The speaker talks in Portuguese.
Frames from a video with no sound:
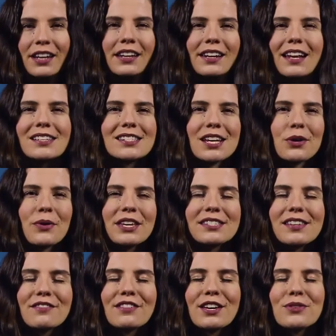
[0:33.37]
Na
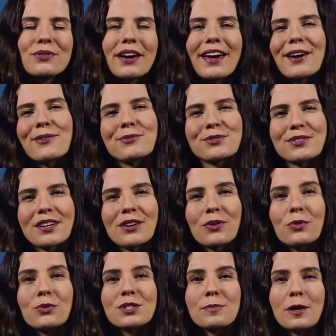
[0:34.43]
sequência veio Elsa,
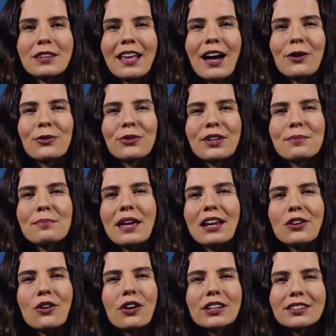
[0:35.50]
o espetáculo que
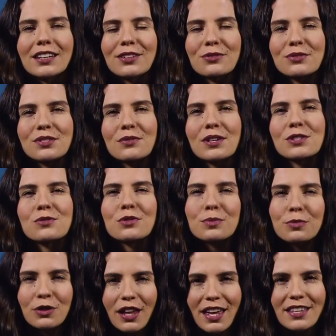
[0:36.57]
melhor traduziu as
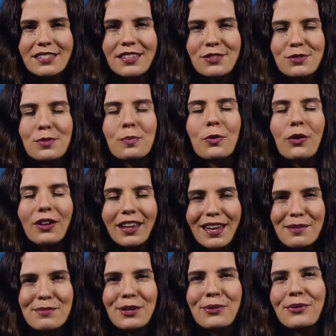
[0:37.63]
turbulências do
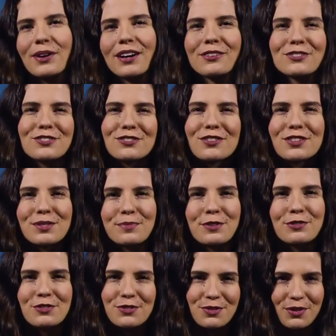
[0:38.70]
polêmico ano de
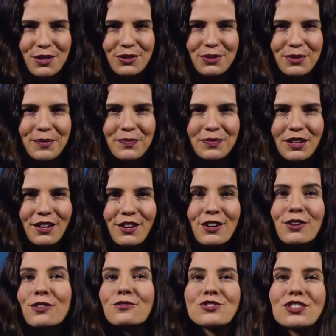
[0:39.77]
2018
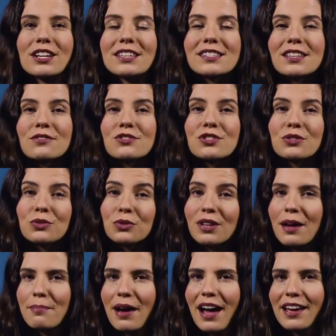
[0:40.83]
com direção de
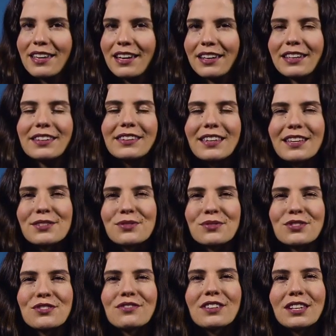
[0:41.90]
Duda Maia e
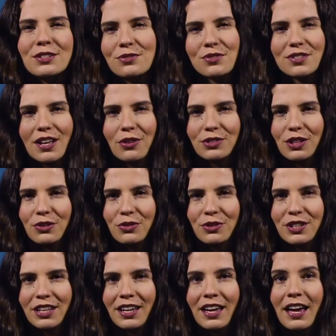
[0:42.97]
texto de Vinícius
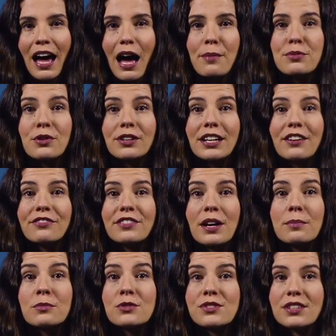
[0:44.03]
Calderoni, a biografia
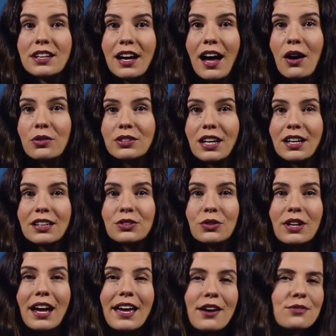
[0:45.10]
musical da
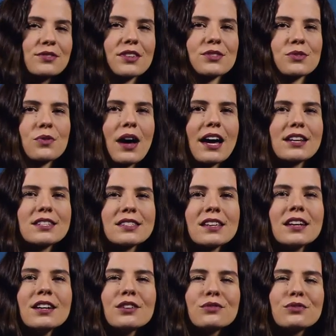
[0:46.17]
cantora Elza Soares
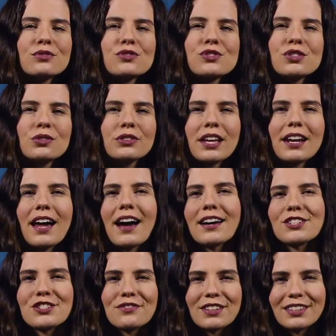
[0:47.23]
fugiu da
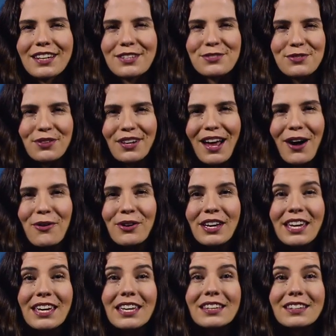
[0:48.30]
narrativa tradicional
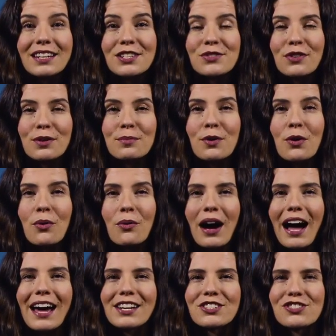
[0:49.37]
e transformou
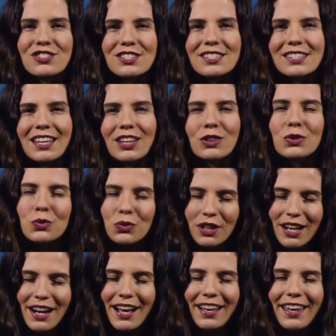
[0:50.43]
a artista
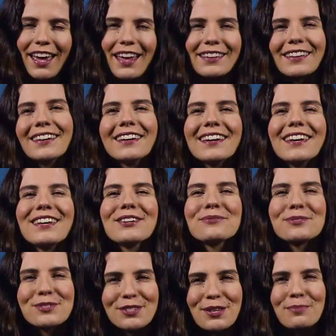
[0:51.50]
dura na queda em
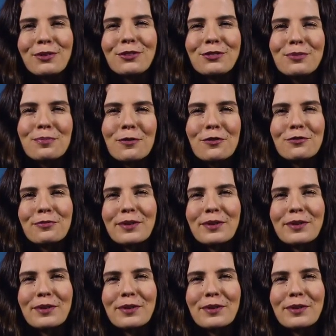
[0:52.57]
um símbolo do povo